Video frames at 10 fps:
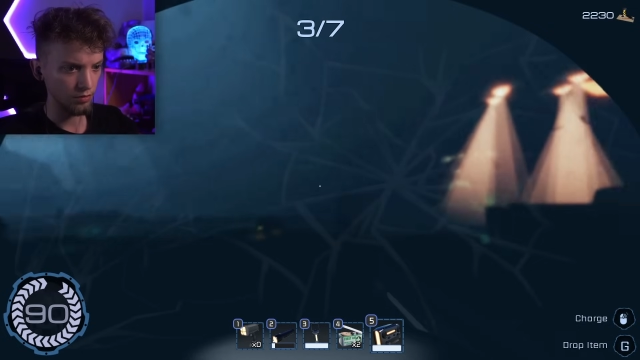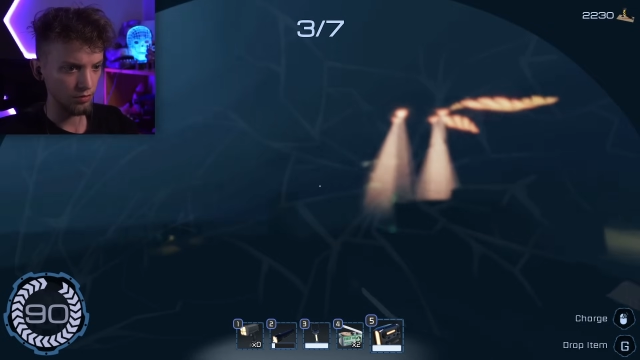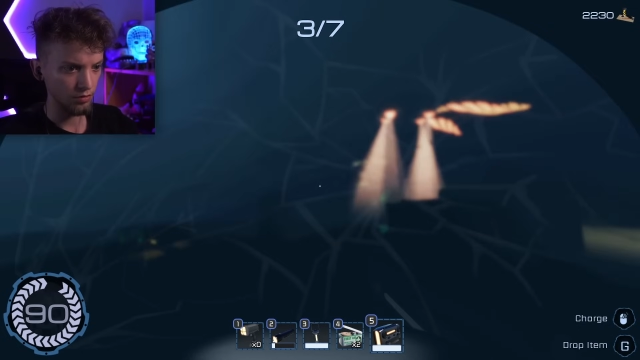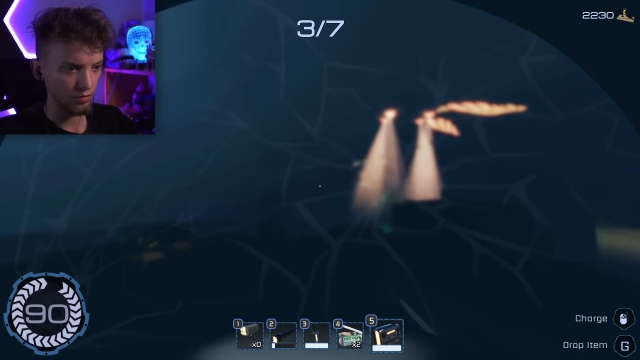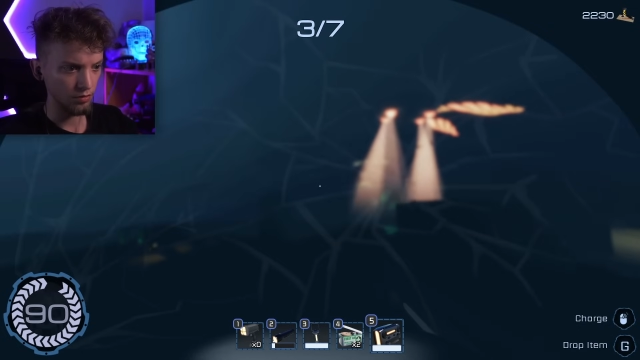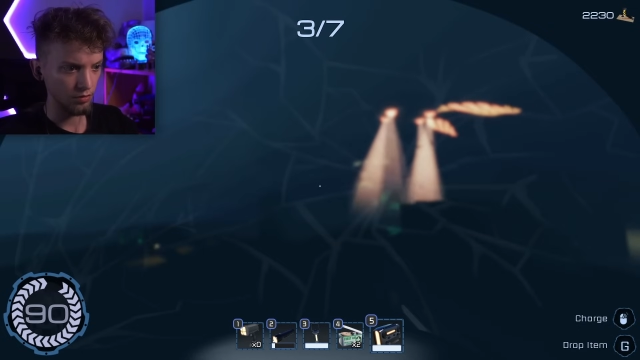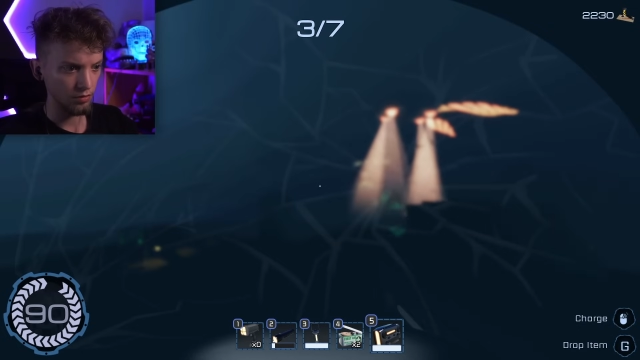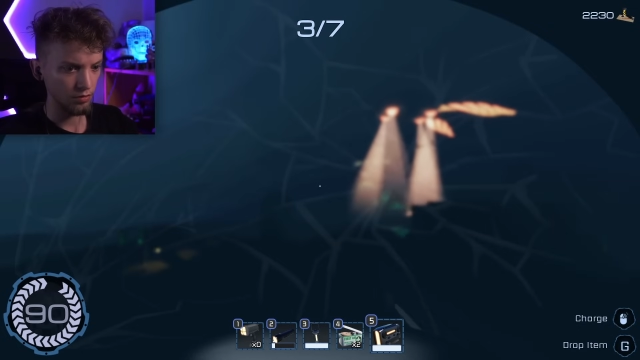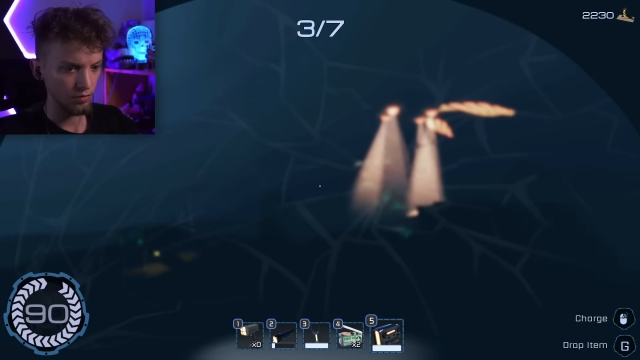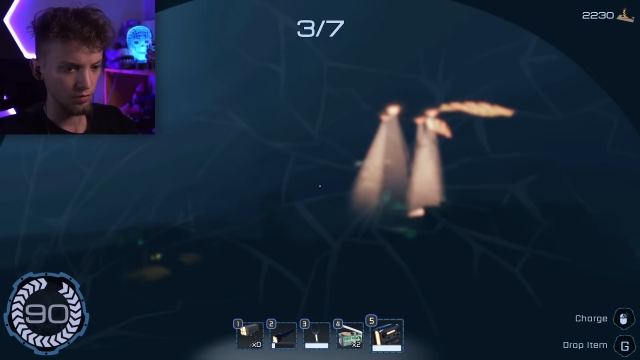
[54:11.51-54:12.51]

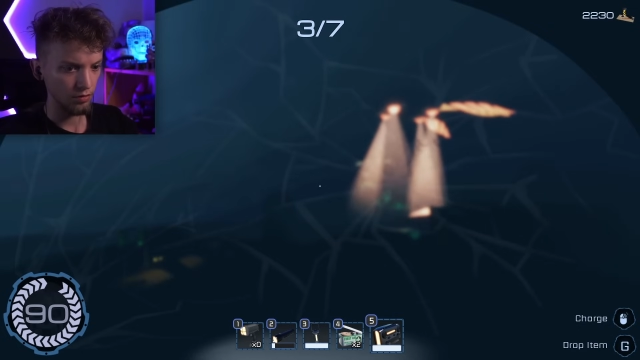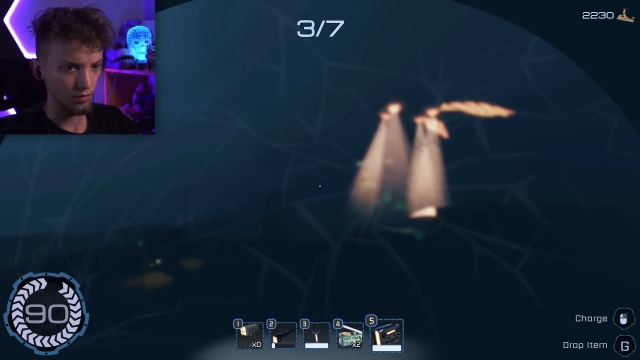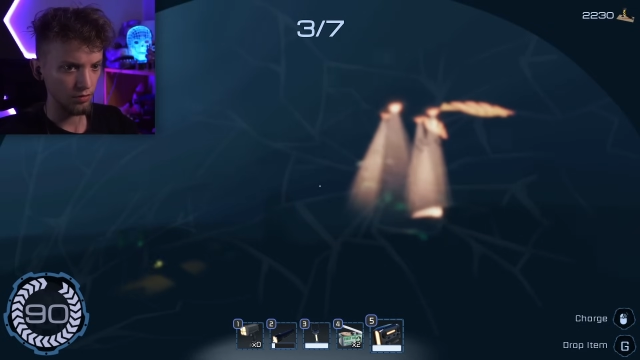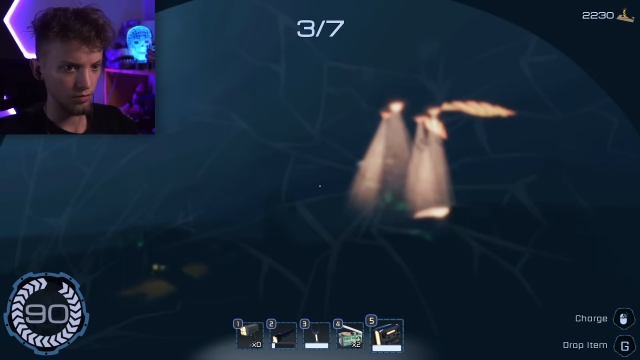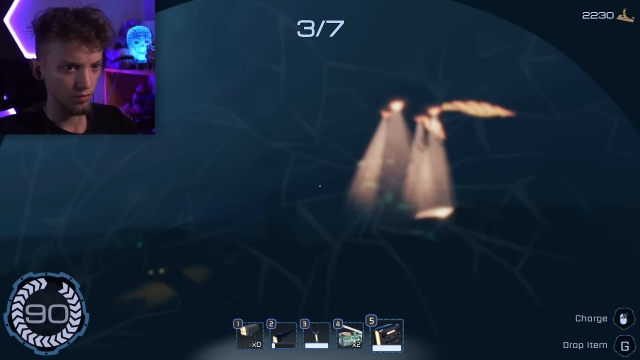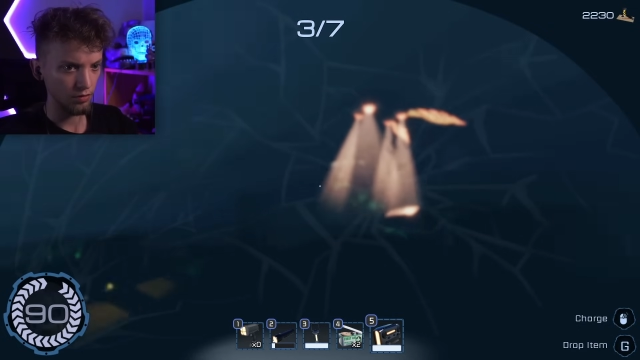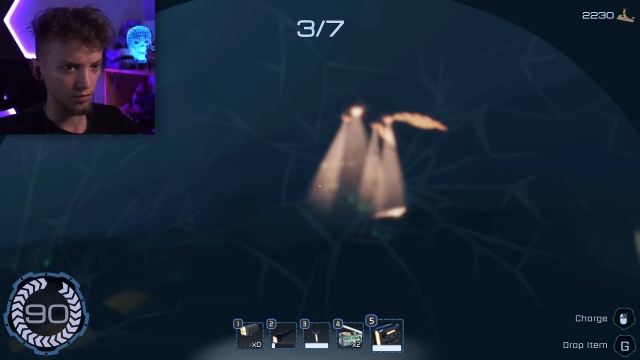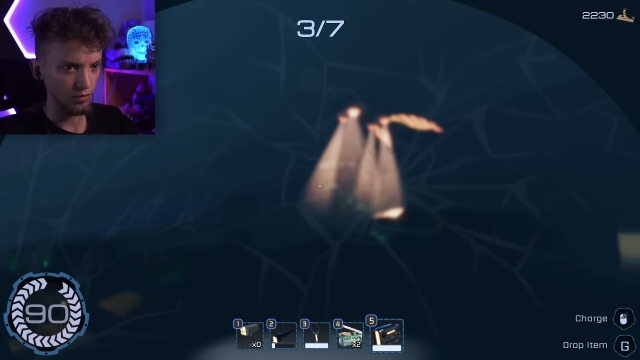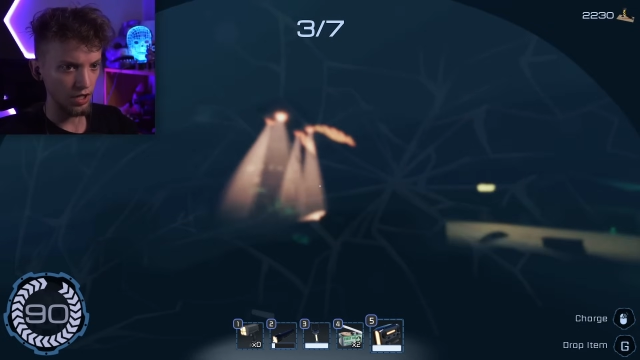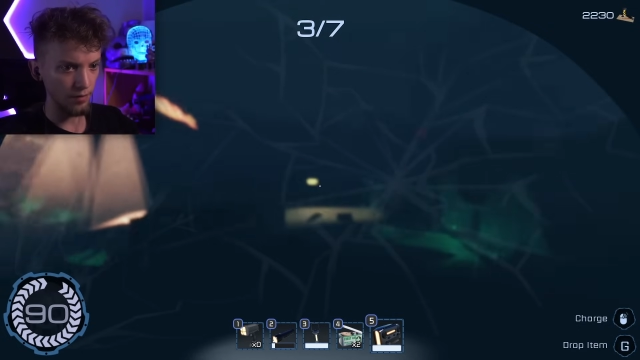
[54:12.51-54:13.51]
Mm, ja bym teraz
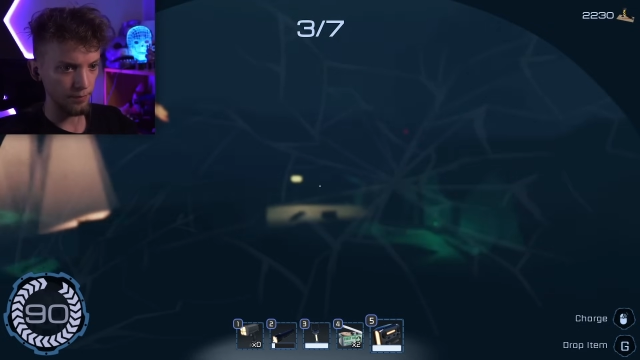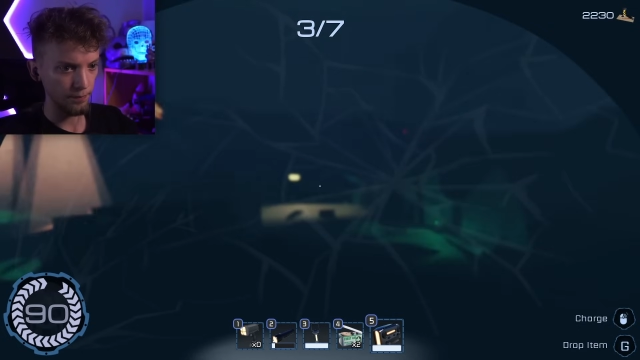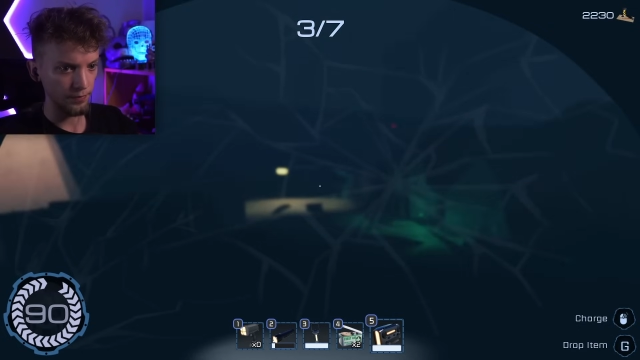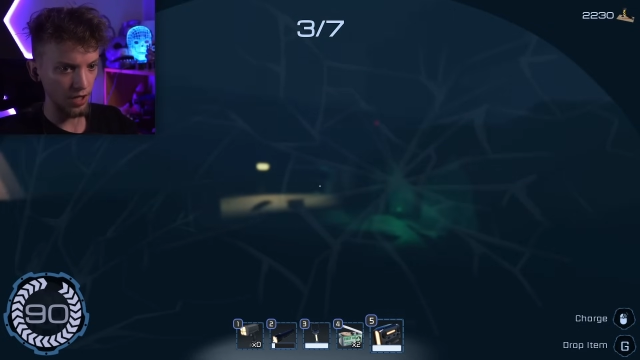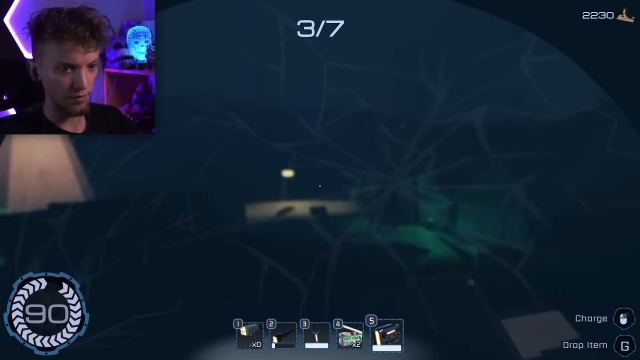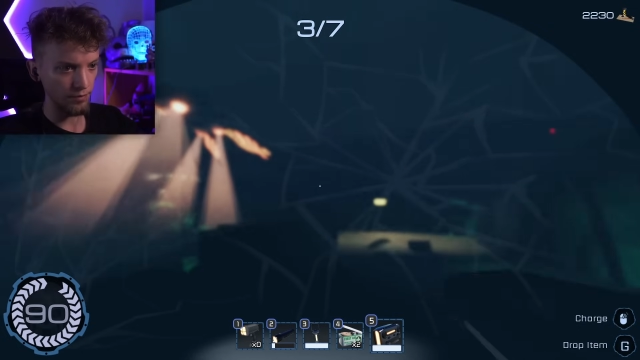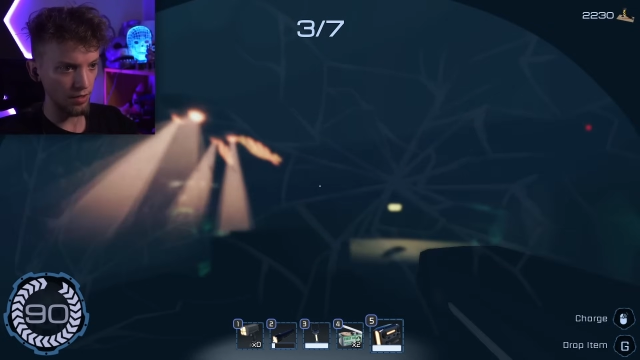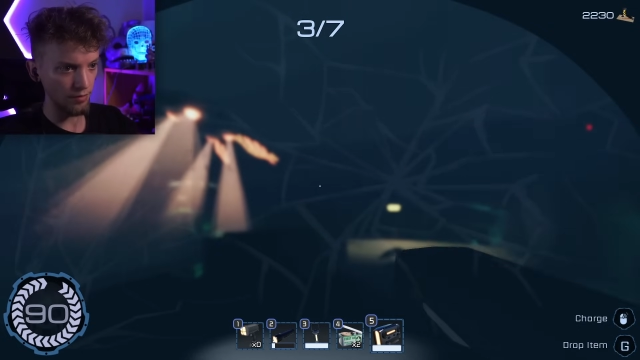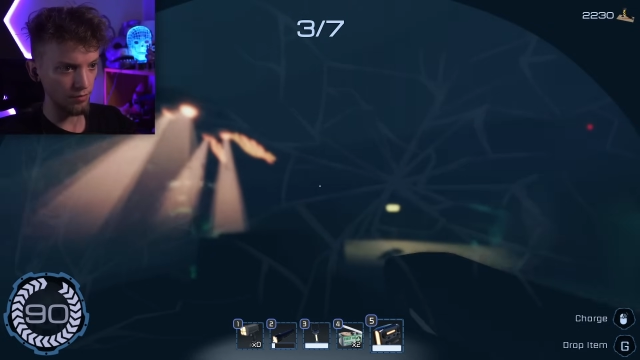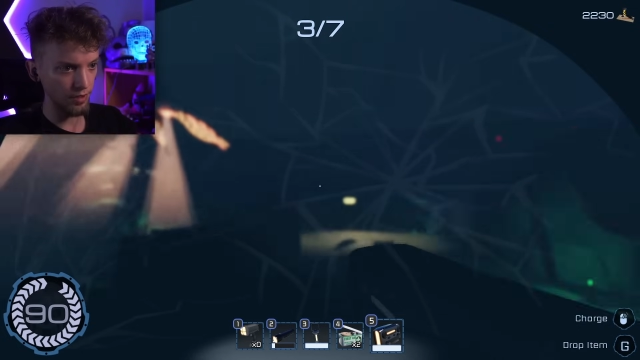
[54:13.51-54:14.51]
zrobił nie, w sumie. Nie,
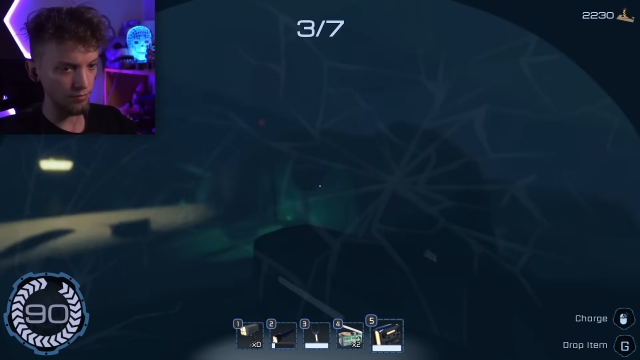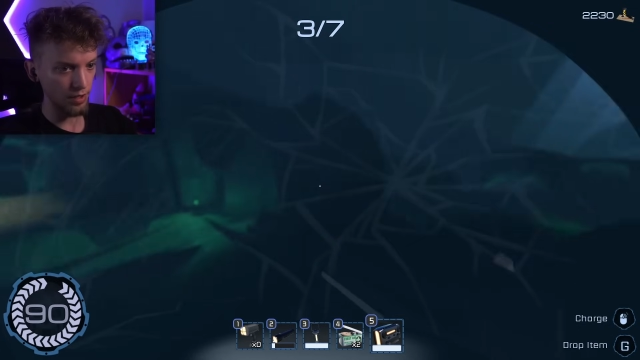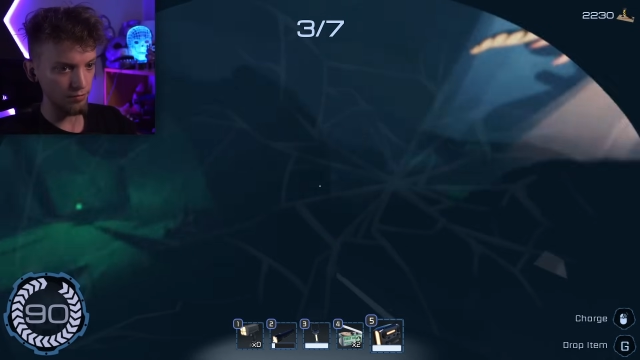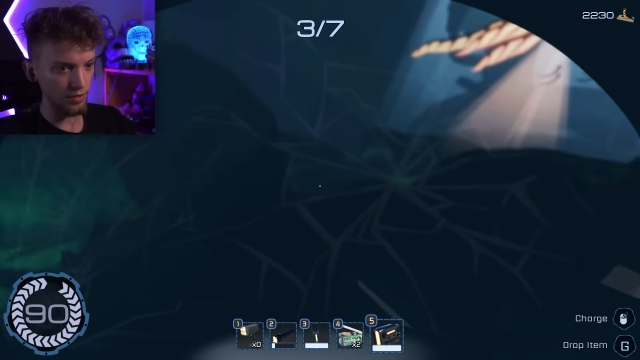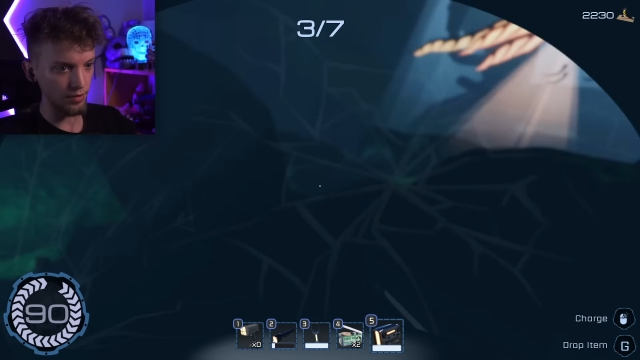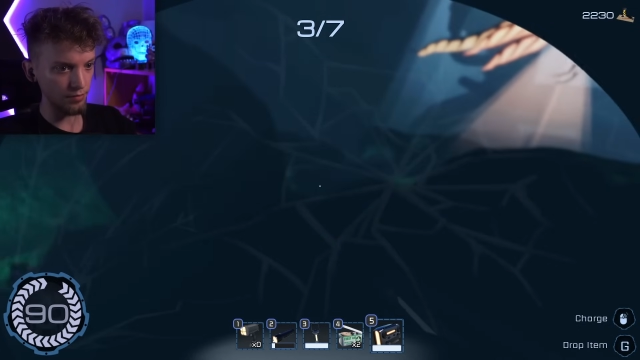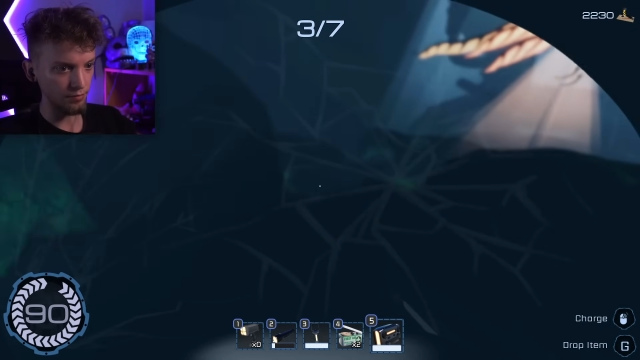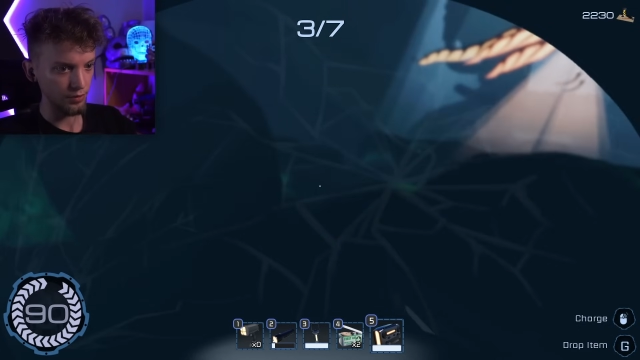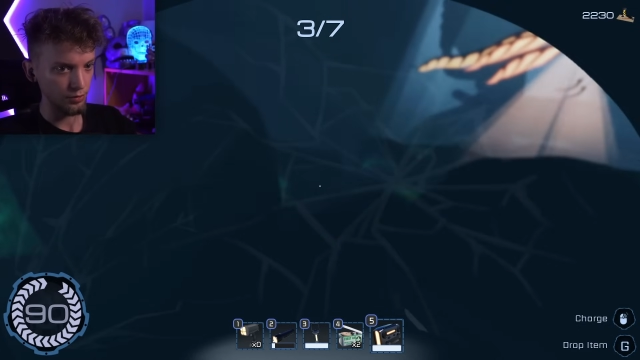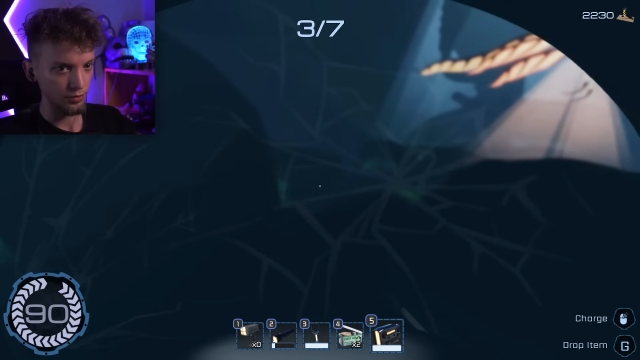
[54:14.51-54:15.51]
nie, nie, nie, A, nie, nie.
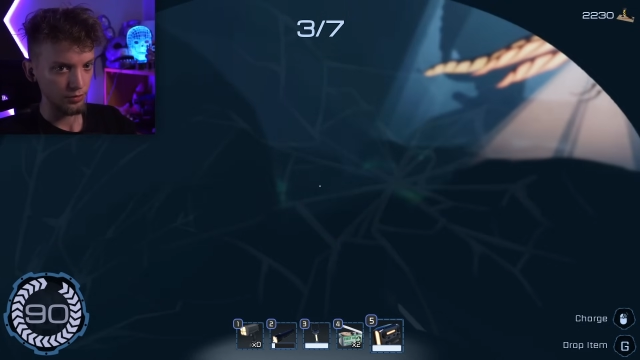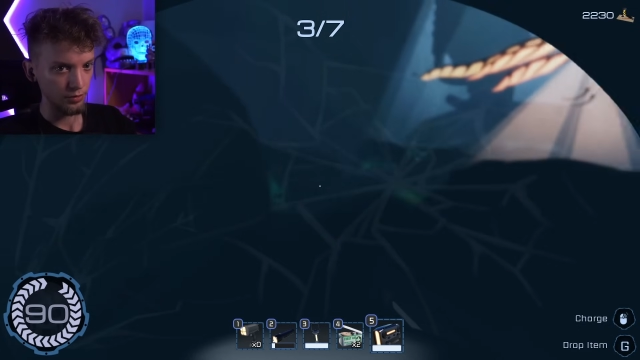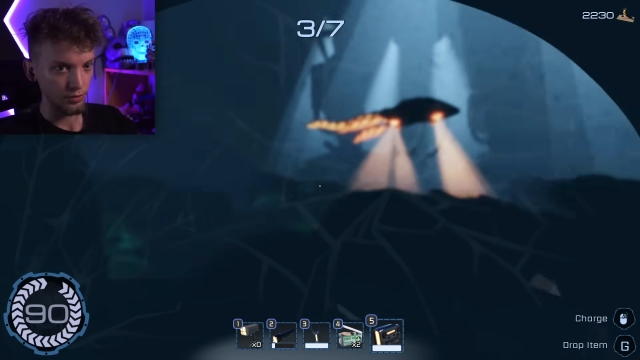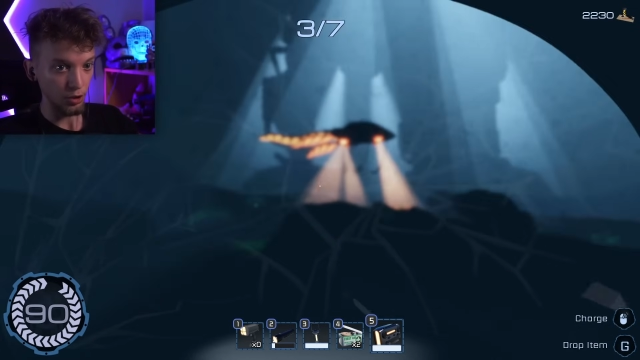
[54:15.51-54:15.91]
zawraca, dobra.